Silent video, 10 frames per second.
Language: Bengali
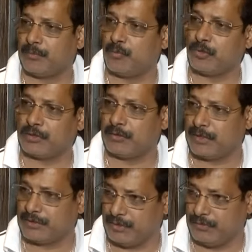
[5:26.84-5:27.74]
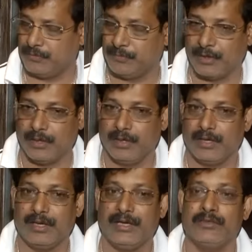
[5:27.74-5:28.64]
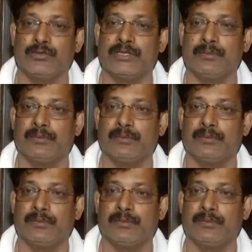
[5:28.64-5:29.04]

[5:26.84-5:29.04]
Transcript: একটা প্রবণতা ওখানে ছিল এই যদি